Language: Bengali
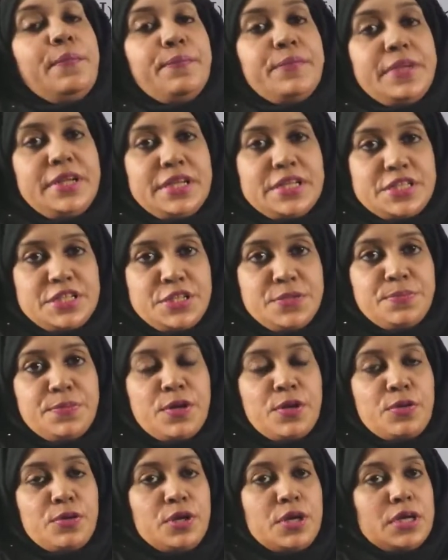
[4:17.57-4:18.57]
ব্লিচিং
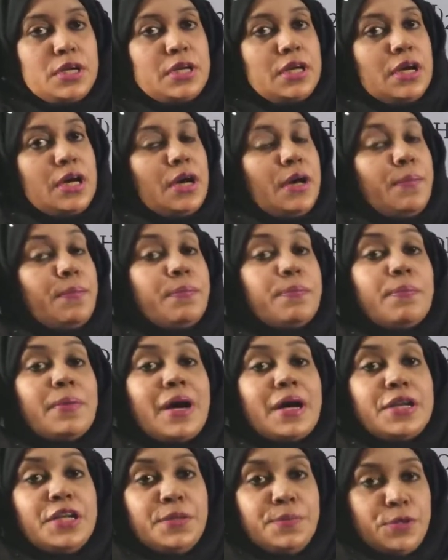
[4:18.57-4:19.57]
পাউডারটা
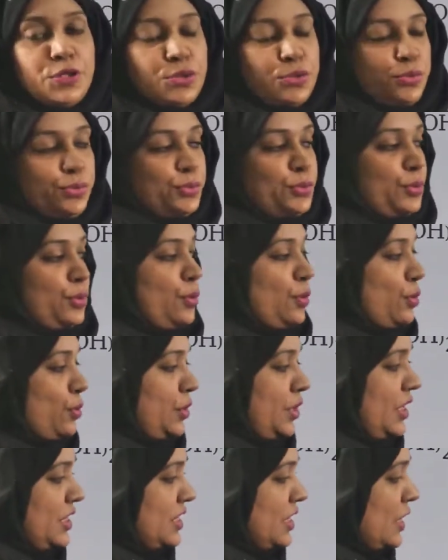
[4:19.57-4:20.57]
পানি বিশুদ্ধকরণ
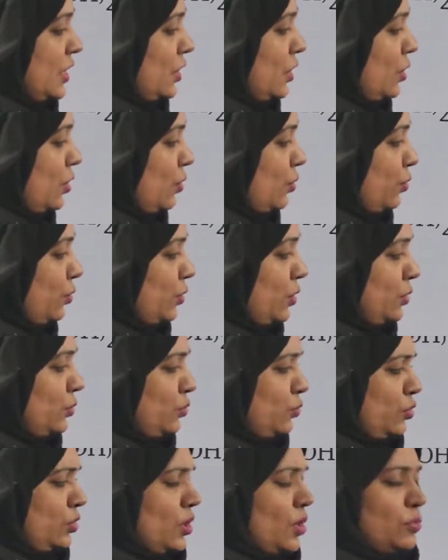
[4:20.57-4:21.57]
এছাড়াও কোনো
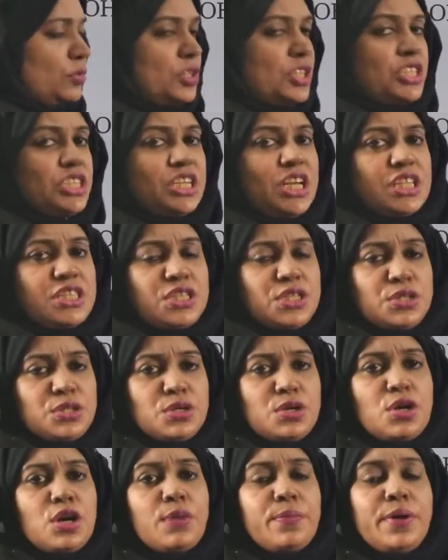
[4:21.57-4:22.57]
কোথাও যদি স্যাঁচ্ছেতে
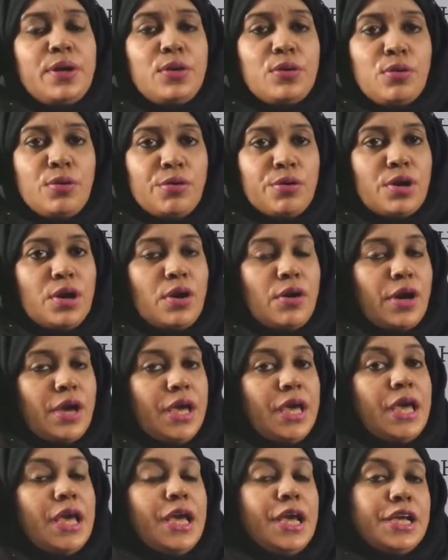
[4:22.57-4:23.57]
হয় বা নোংরা
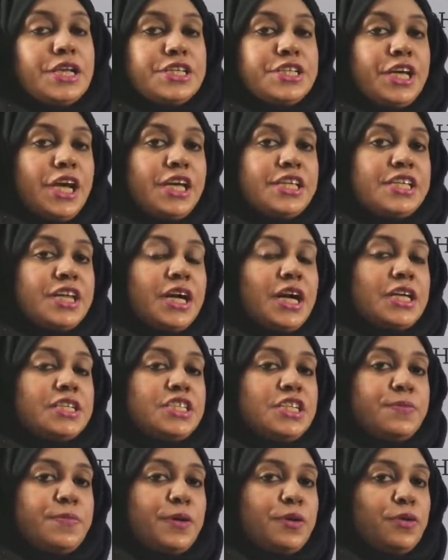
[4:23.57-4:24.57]
হয় সেই জায়গা
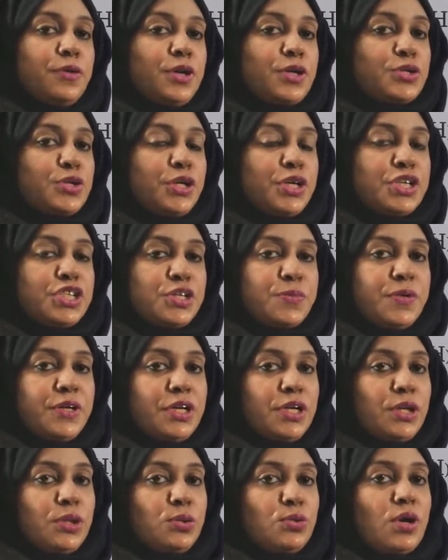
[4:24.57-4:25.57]
জীবাণুনাশক হিসেবে
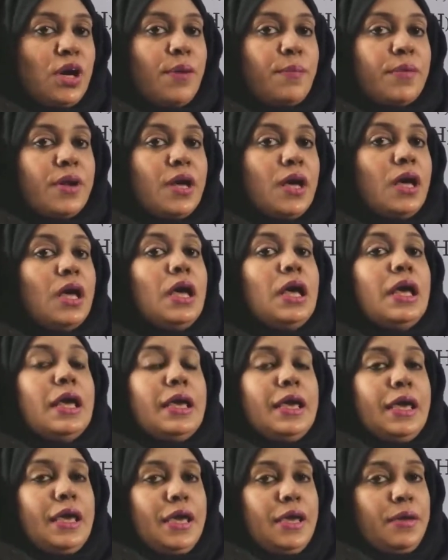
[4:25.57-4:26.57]
কিন্তু আমরা
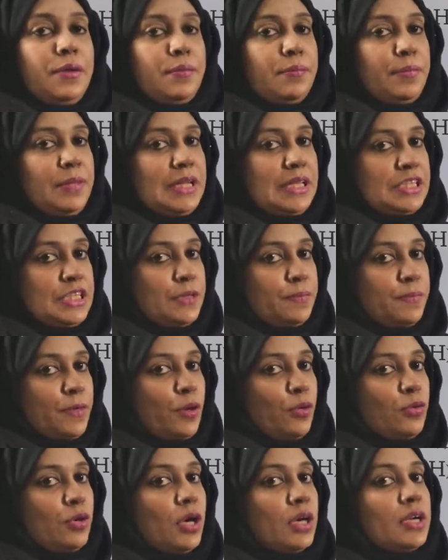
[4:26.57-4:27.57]
এই ব্লিচিং
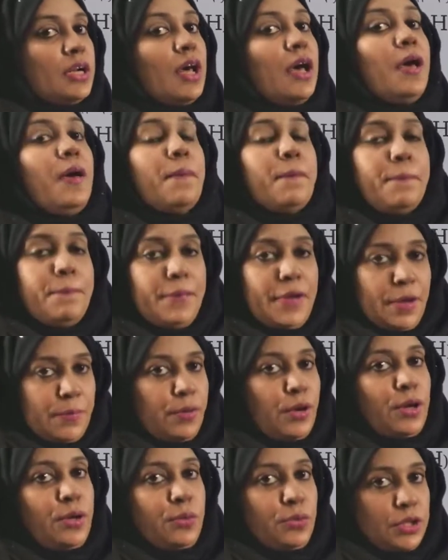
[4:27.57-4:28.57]
পাউডারটা
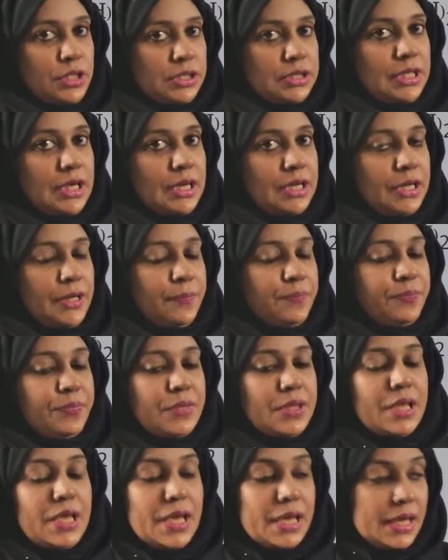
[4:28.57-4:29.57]
ব্যবহার করে থাকি
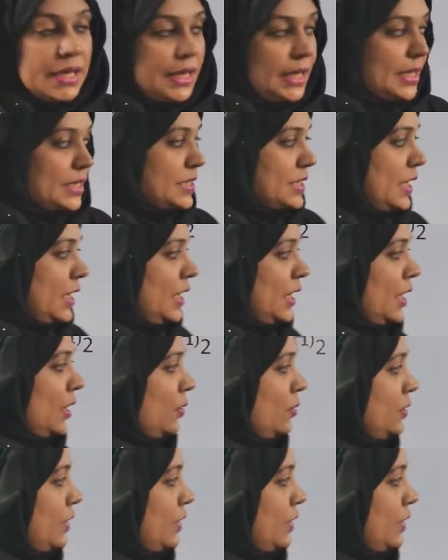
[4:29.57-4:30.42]
এছাড়াও